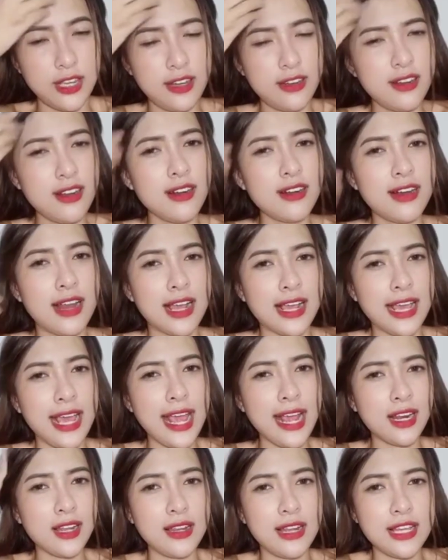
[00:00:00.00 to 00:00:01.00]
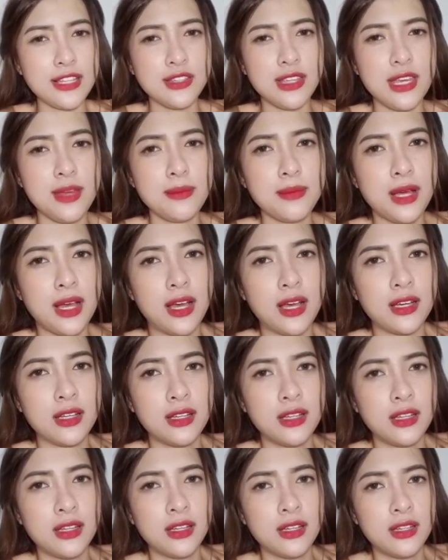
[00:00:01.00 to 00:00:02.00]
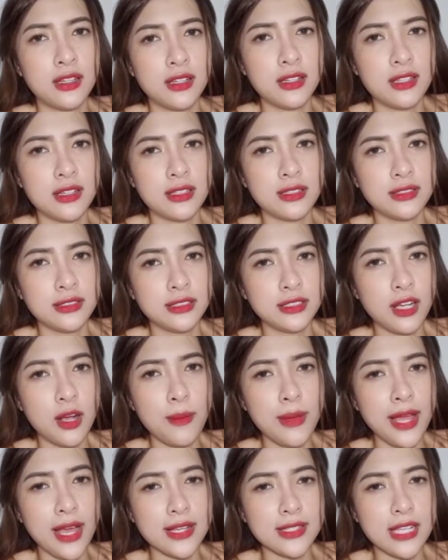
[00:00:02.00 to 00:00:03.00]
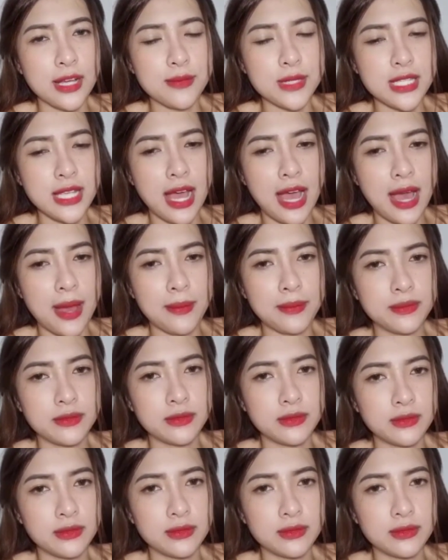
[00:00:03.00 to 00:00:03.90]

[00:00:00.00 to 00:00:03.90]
chị rất là ghét lên bữa livestream mà có mấy thằng sàm sàm